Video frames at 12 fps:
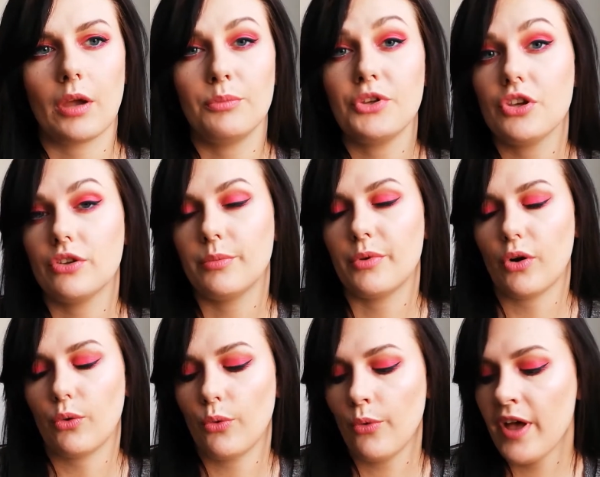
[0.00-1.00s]
minionym
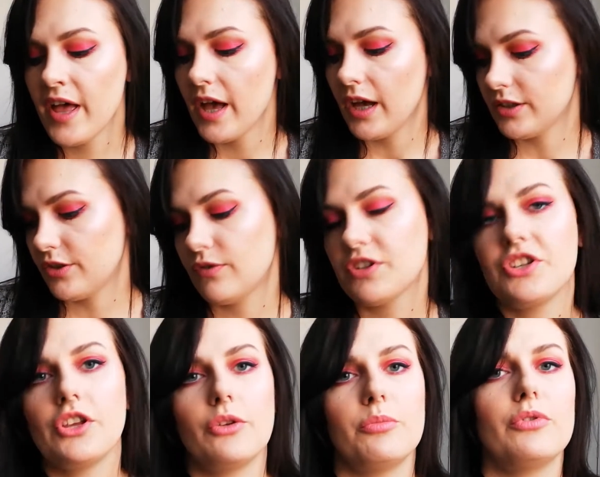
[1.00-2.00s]
roku, e, to
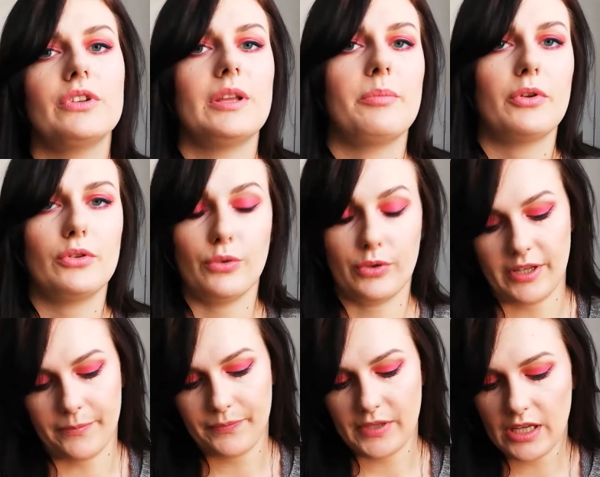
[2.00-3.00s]
właśnie to były te
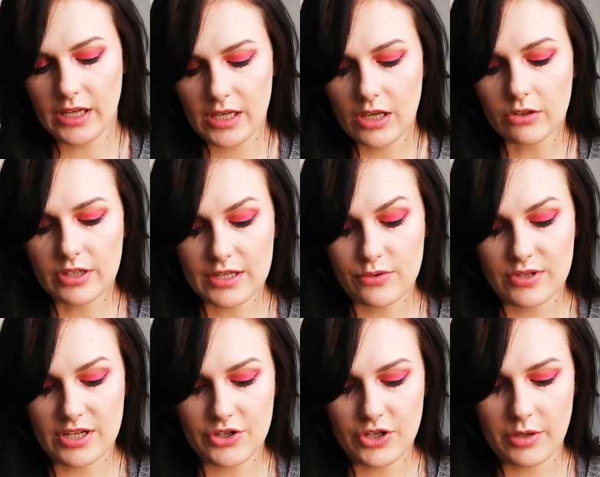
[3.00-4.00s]
produkty. I od razu
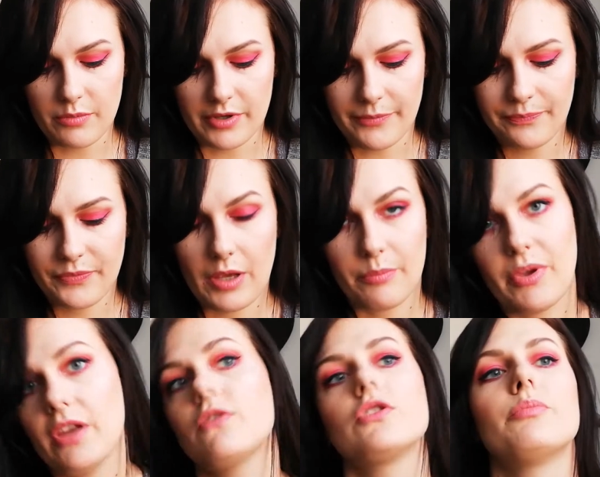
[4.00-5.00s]
zacznijmy.
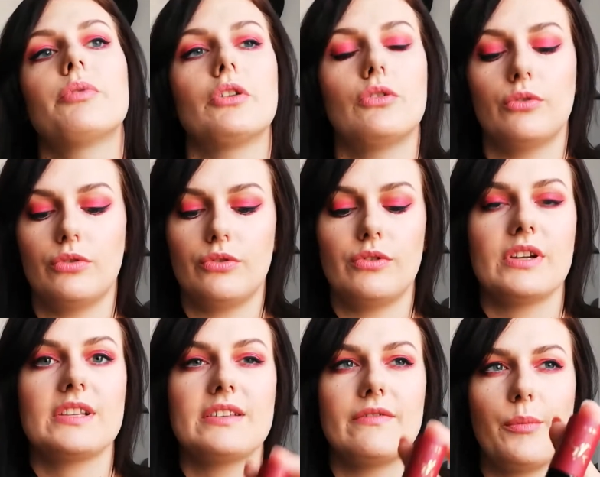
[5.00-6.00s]
Pierwszy produkt, który
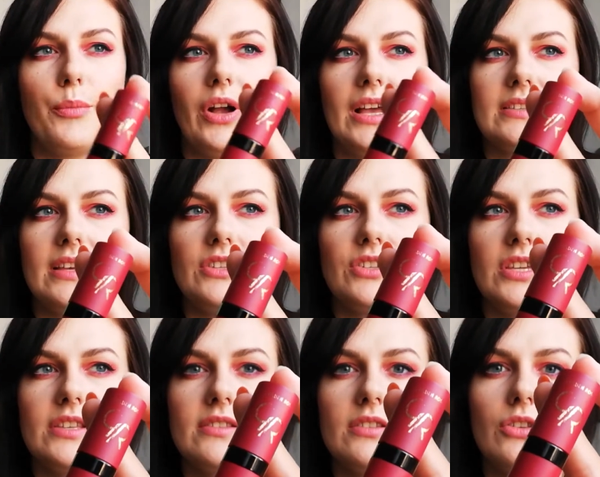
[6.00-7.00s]
chcę Wam pokazać,
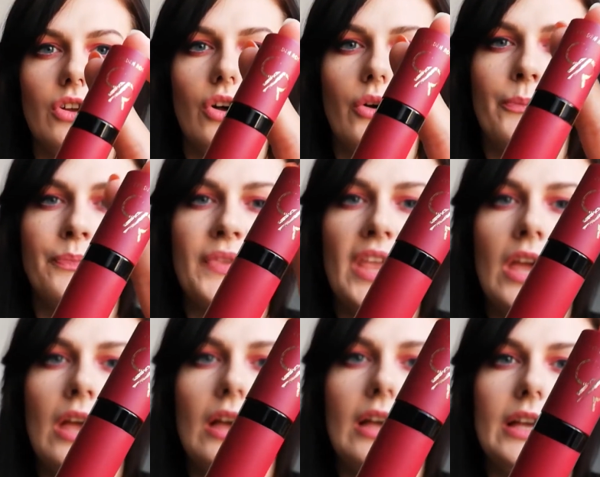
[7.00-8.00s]
jest to
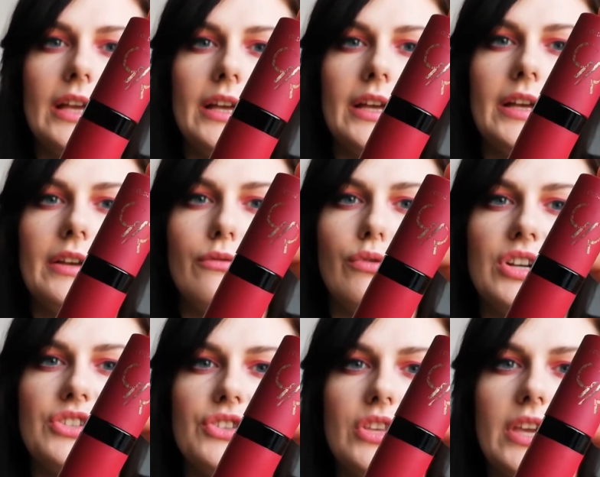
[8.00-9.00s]
E,
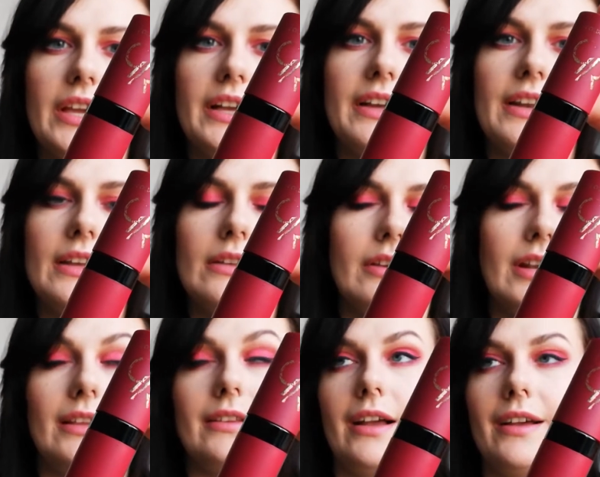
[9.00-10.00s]
właśnie kre,
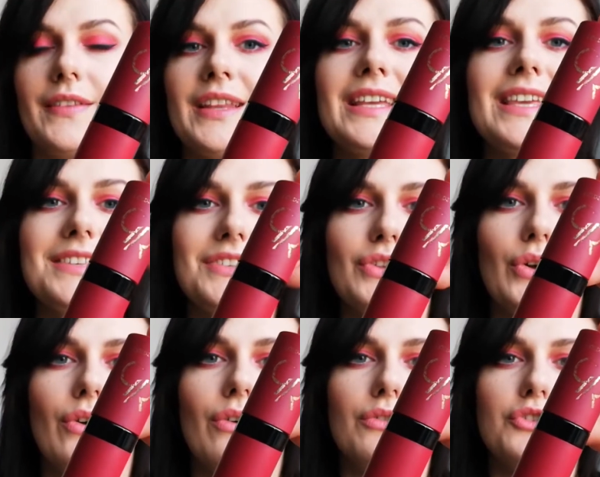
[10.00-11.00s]
kredka. Jest
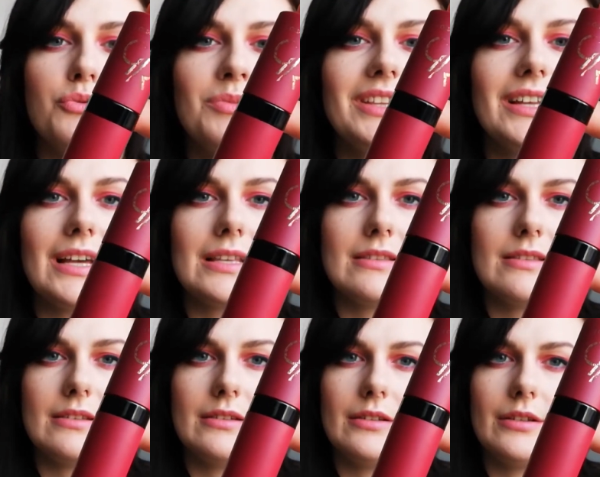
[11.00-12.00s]
to szminka
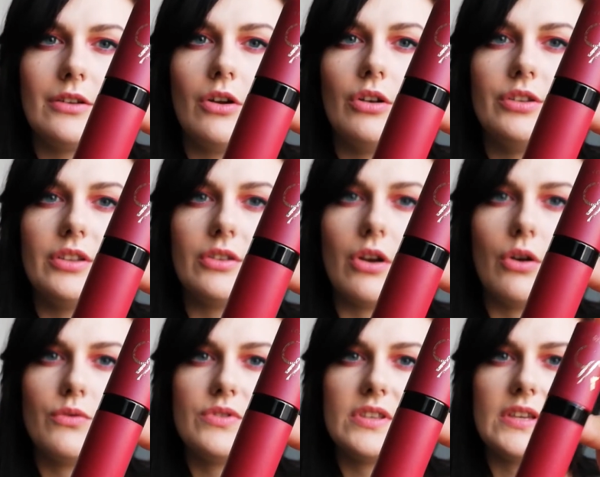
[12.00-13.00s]
z Golden
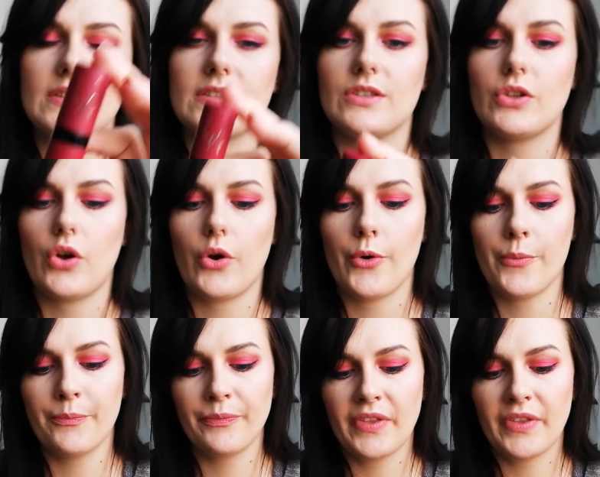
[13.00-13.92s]
Rose, jest to